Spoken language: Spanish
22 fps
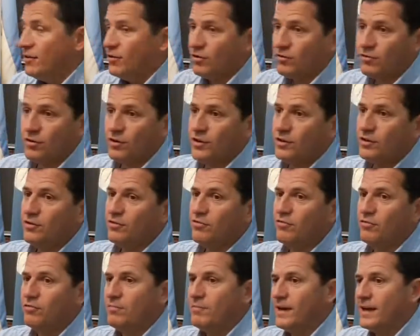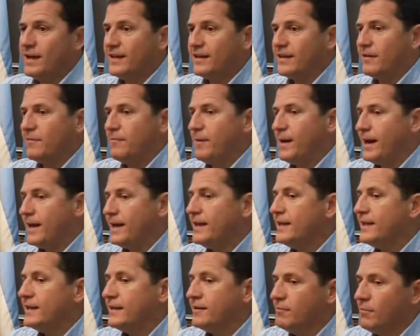Los sorteos son más que
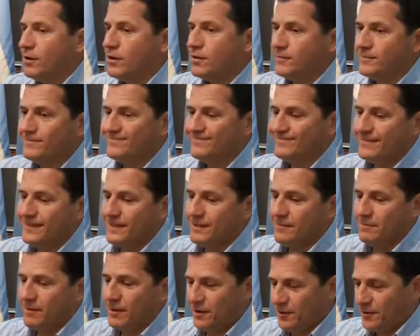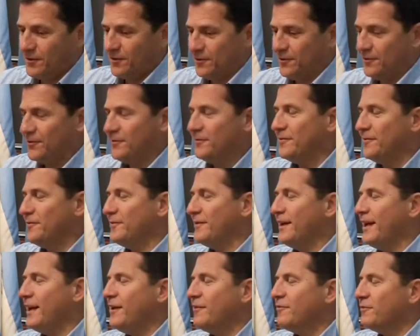transparentes. Bueno, pero
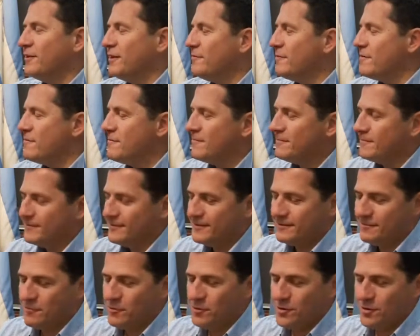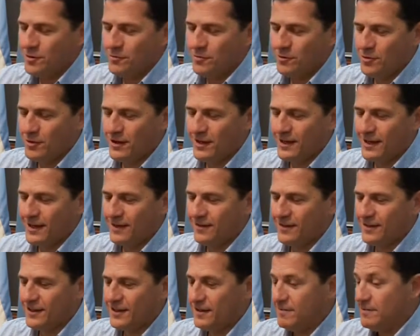es un tema muy, muy en el
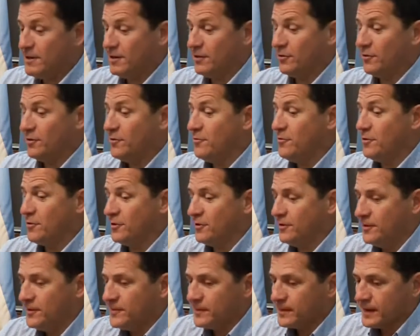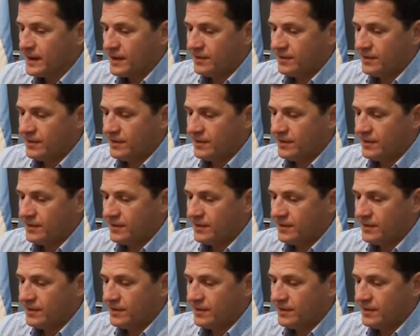sentimiento de uno, ¿no?